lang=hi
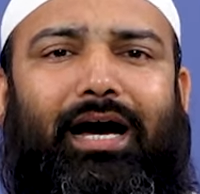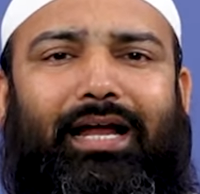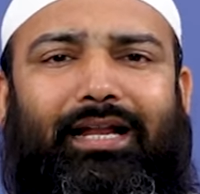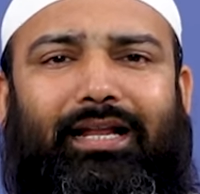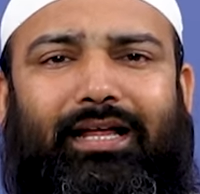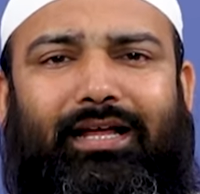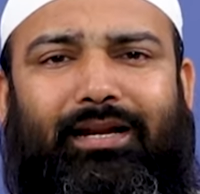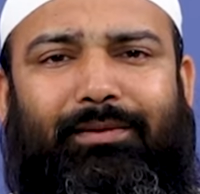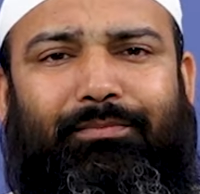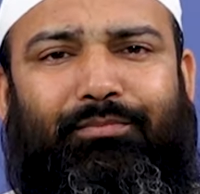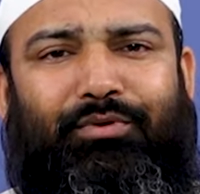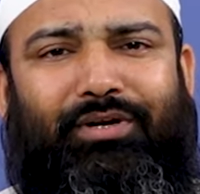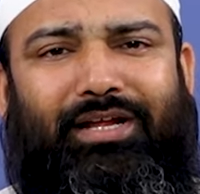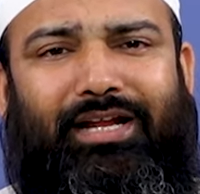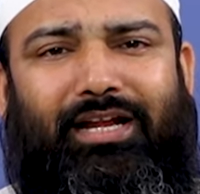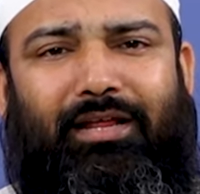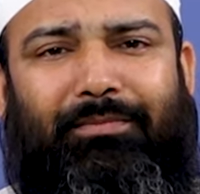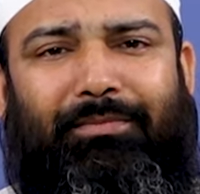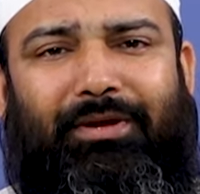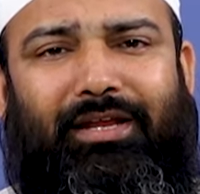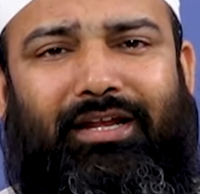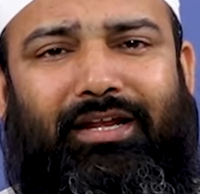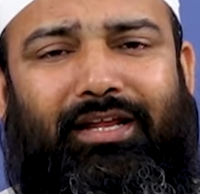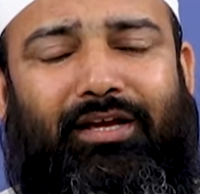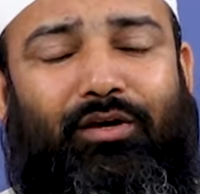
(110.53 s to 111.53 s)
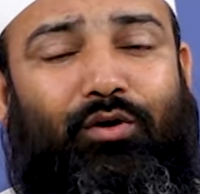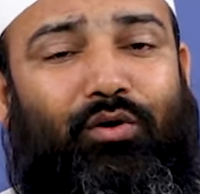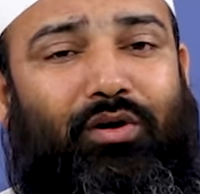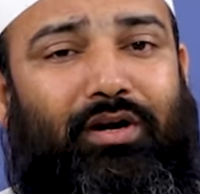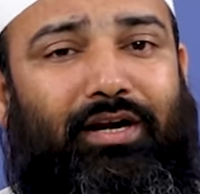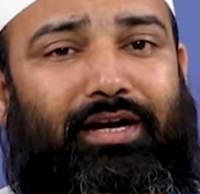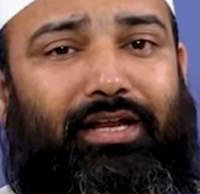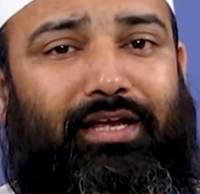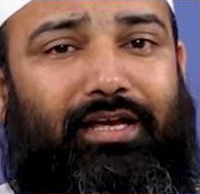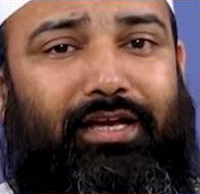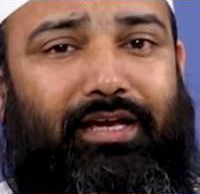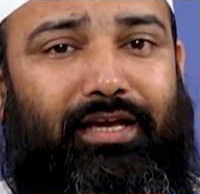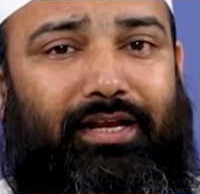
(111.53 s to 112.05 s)
अल्लाह रब्लमीन ने
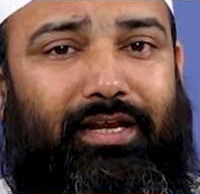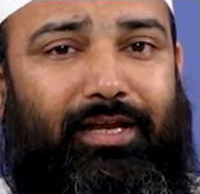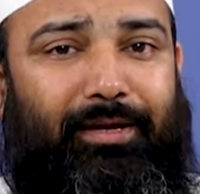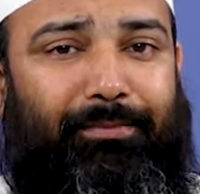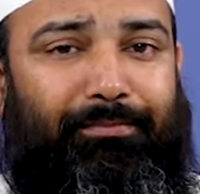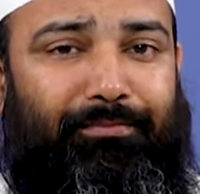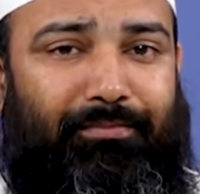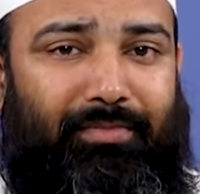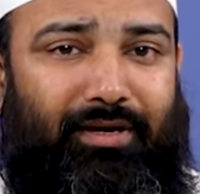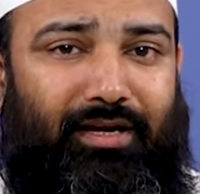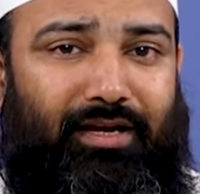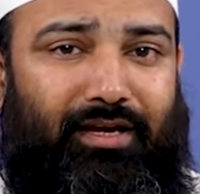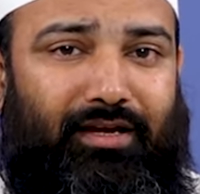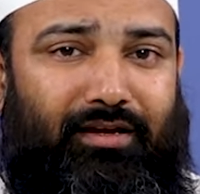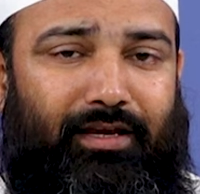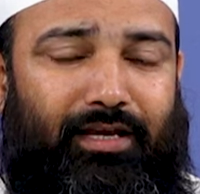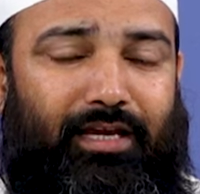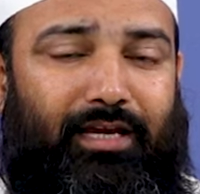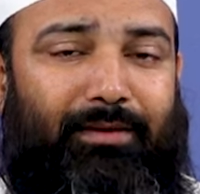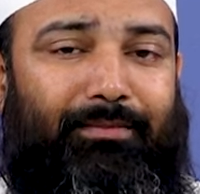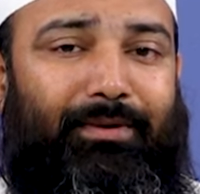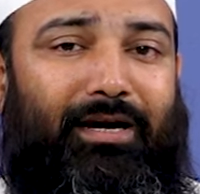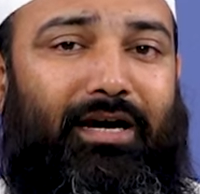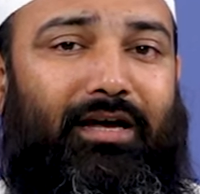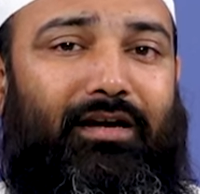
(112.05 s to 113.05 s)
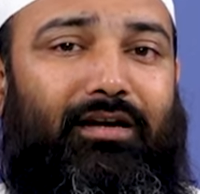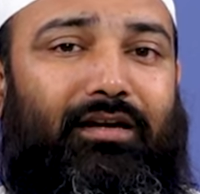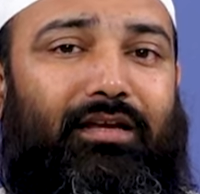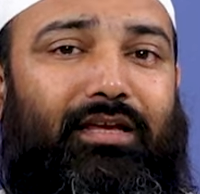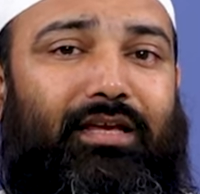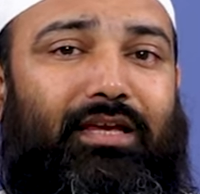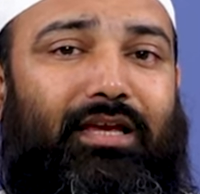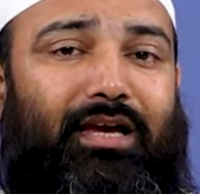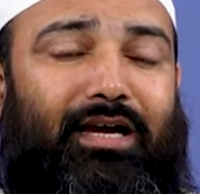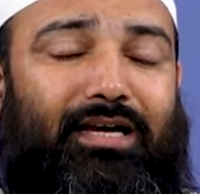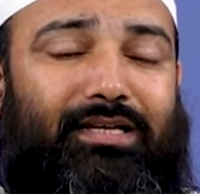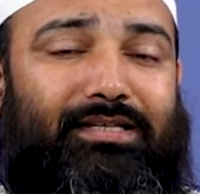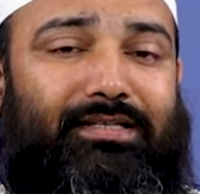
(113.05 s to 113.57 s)
कुरान करीम में ईमान
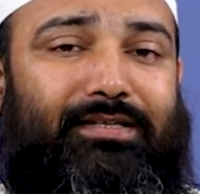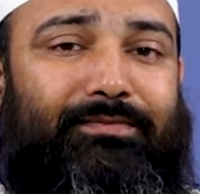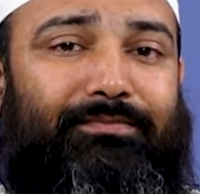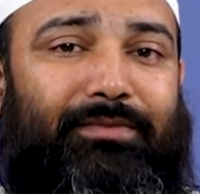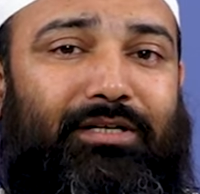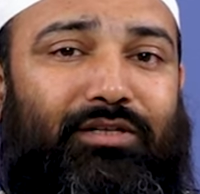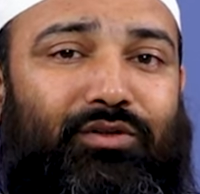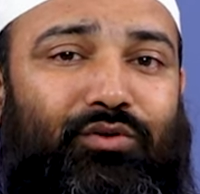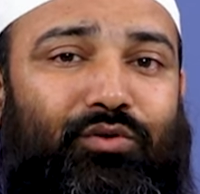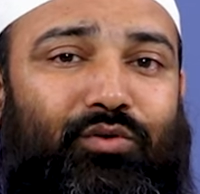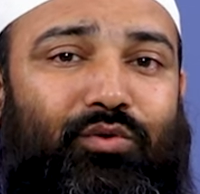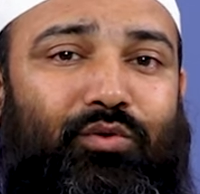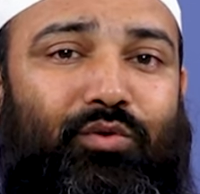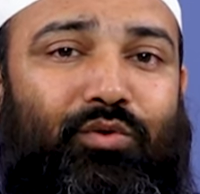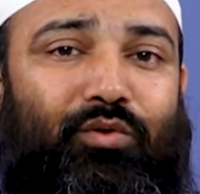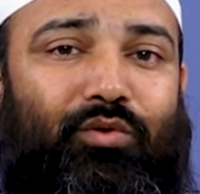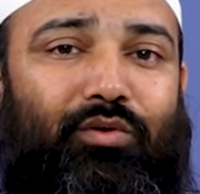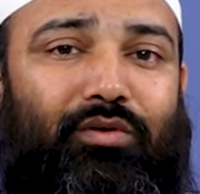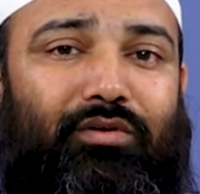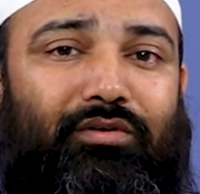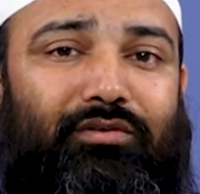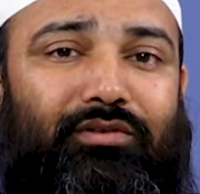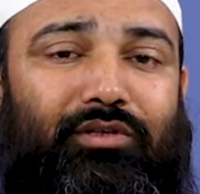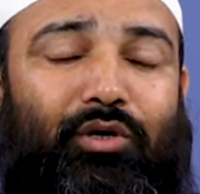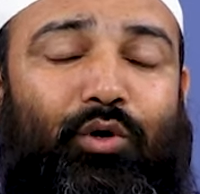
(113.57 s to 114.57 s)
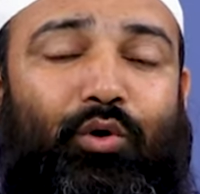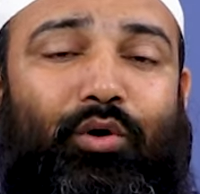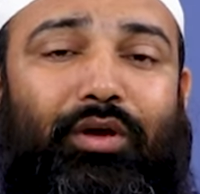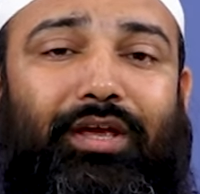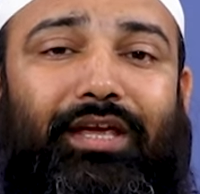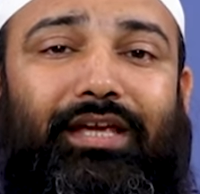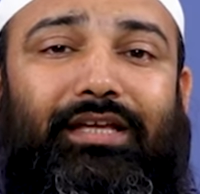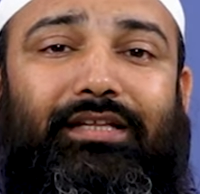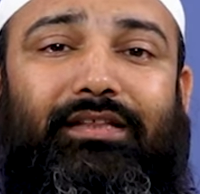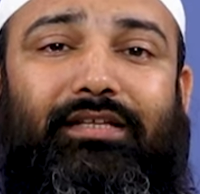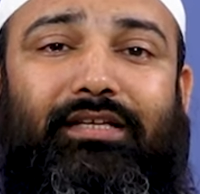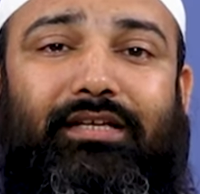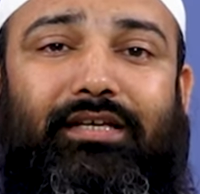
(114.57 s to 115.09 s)
की अज़मत को
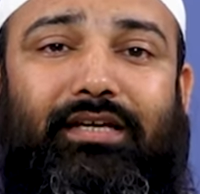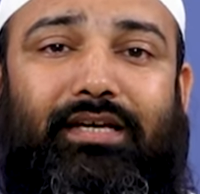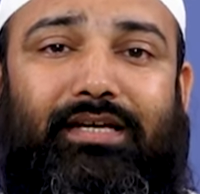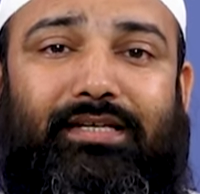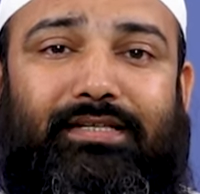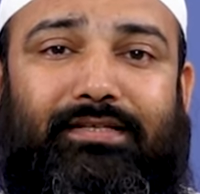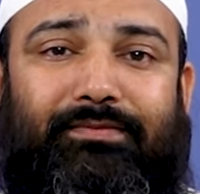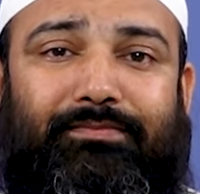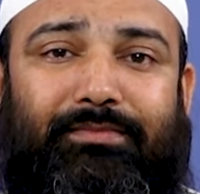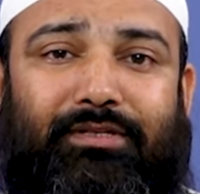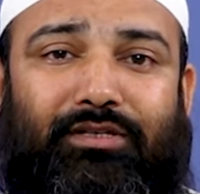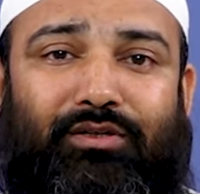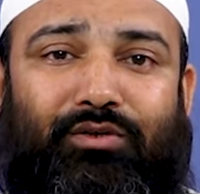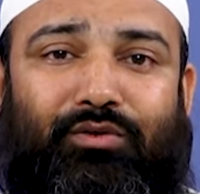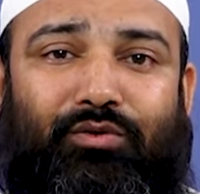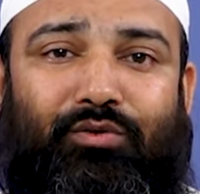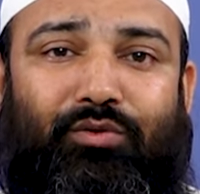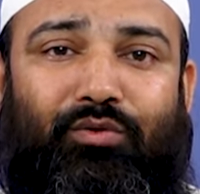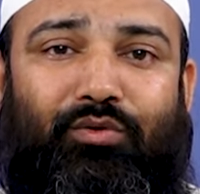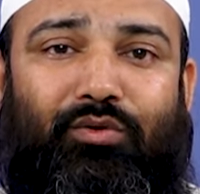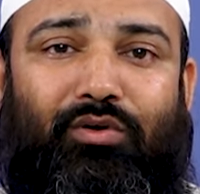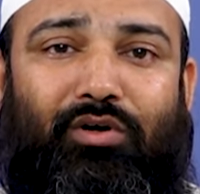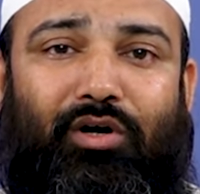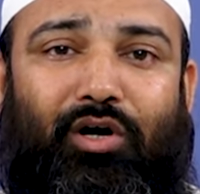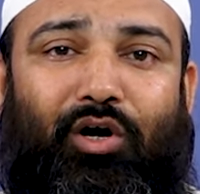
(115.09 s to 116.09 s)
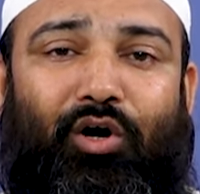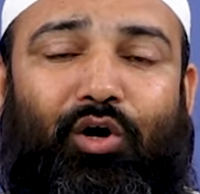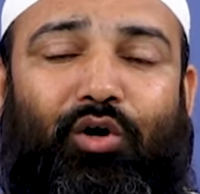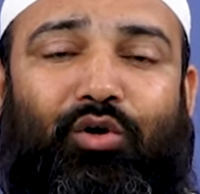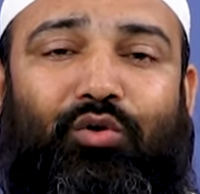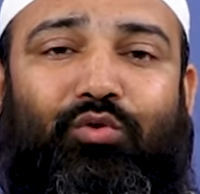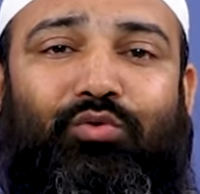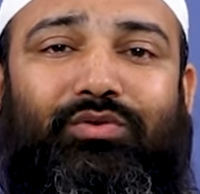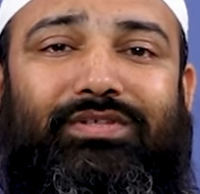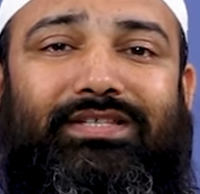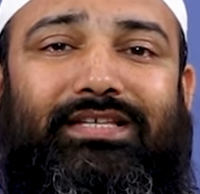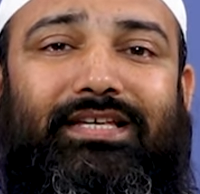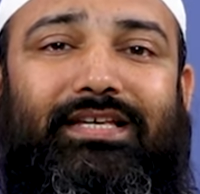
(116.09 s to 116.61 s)
तोहद की अज़मत को और
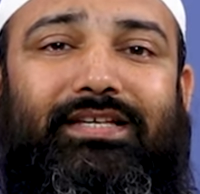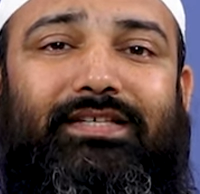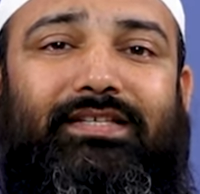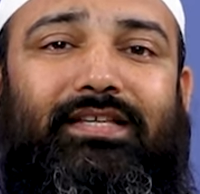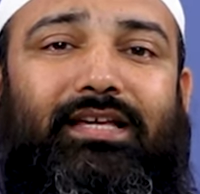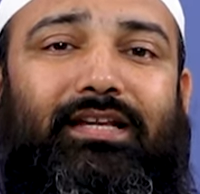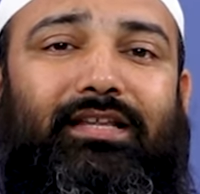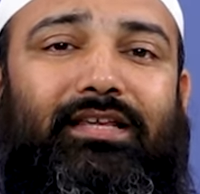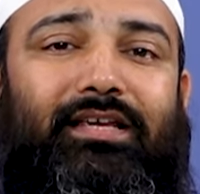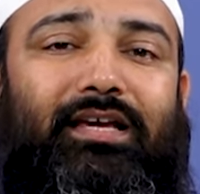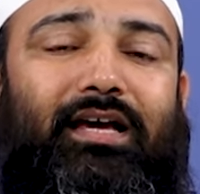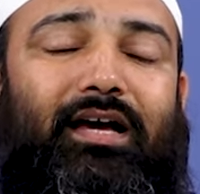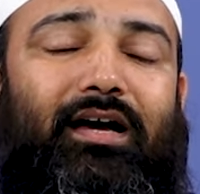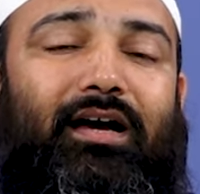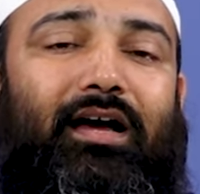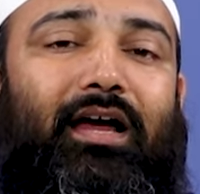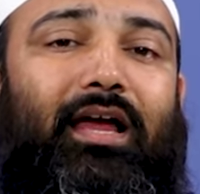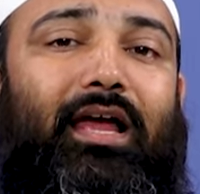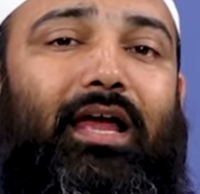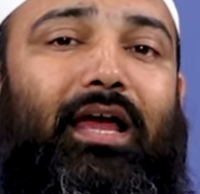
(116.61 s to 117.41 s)
उसके ज़रिया